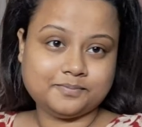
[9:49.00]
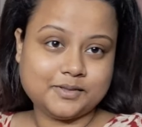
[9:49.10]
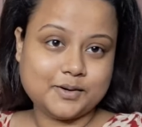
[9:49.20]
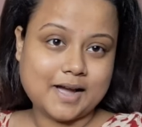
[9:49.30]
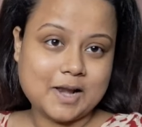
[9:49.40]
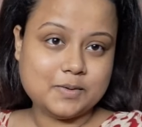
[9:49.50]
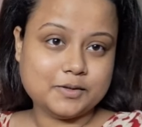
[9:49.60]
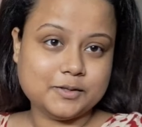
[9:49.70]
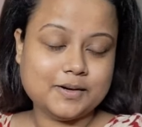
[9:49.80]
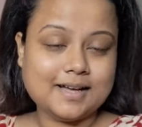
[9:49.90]
তো হ্যালো
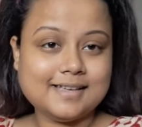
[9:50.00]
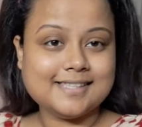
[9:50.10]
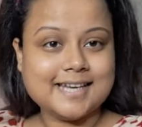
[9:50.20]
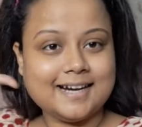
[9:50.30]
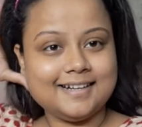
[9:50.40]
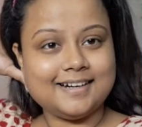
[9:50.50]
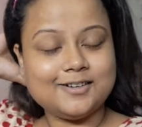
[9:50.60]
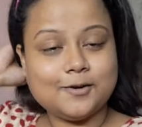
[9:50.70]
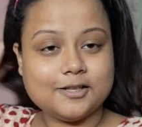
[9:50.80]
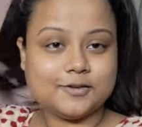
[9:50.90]
বন্ধুরা স্নান টান
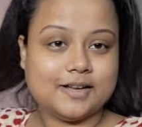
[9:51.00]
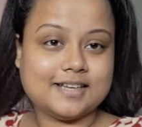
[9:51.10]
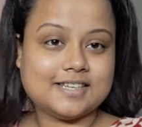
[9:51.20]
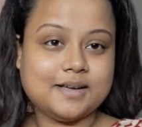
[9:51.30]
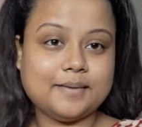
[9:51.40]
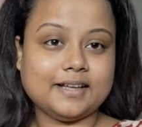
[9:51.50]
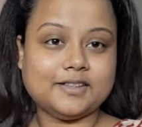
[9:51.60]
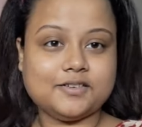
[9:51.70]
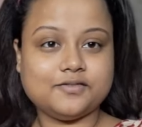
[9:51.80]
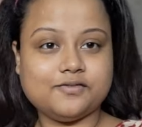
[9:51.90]
করে চলে আসলাম
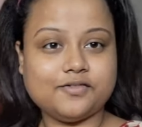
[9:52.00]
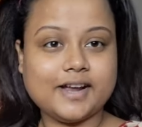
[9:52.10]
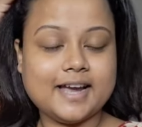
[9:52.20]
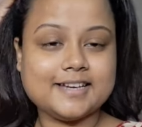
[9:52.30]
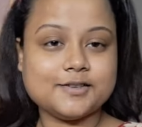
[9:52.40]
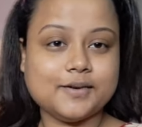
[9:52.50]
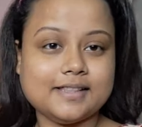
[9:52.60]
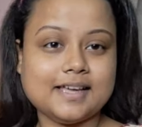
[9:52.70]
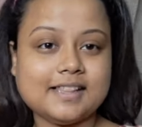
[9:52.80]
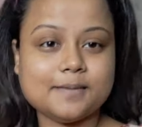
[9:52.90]
একদম ফ্রেশ হয়ে
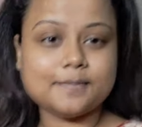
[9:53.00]
দেখতে